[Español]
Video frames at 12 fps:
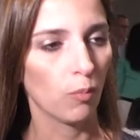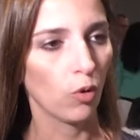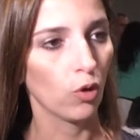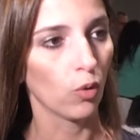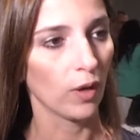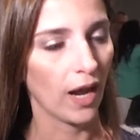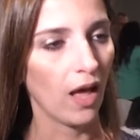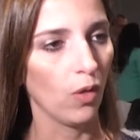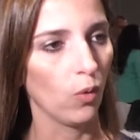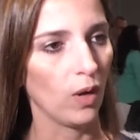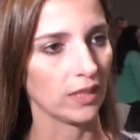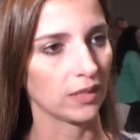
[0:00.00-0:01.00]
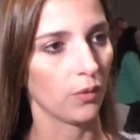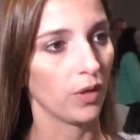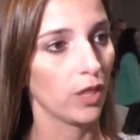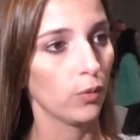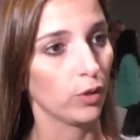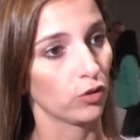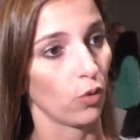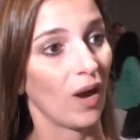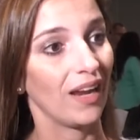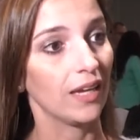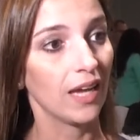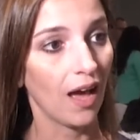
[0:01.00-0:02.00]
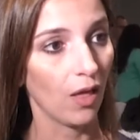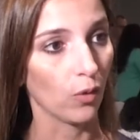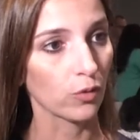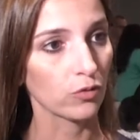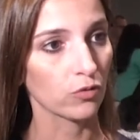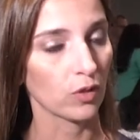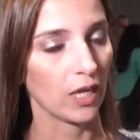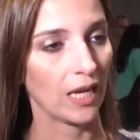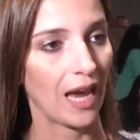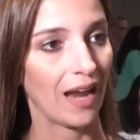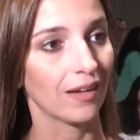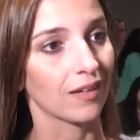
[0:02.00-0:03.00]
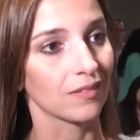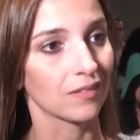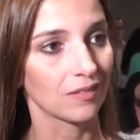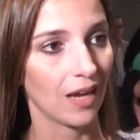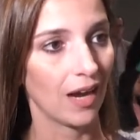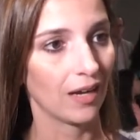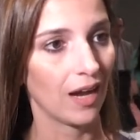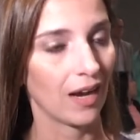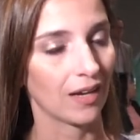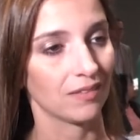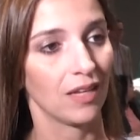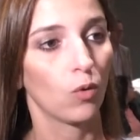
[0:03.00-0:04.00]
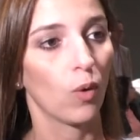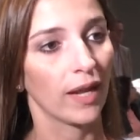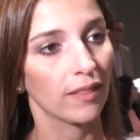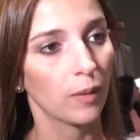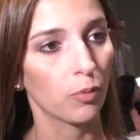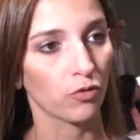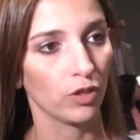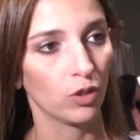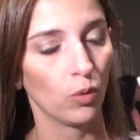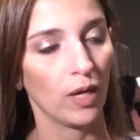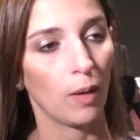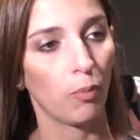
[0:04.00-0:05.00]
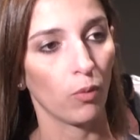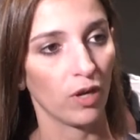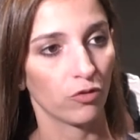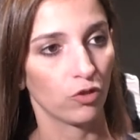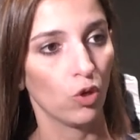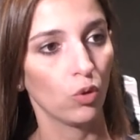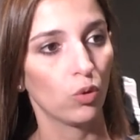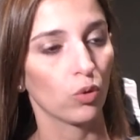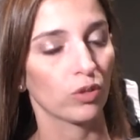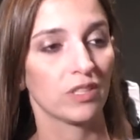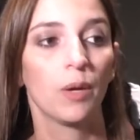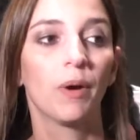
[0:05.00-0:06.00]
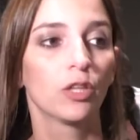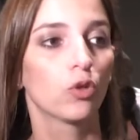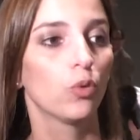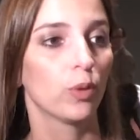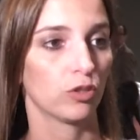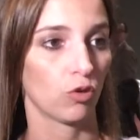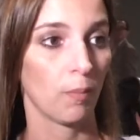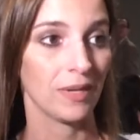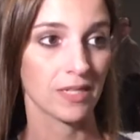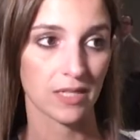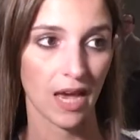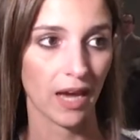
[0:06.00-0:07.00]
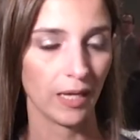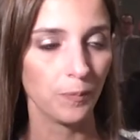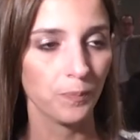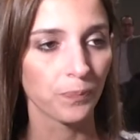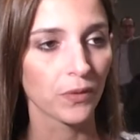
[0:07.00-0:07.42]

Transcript: hemos logrado a través de nuestros aliados eh, alcanzar a casi el 40% de la población llevando nuestro mensaje.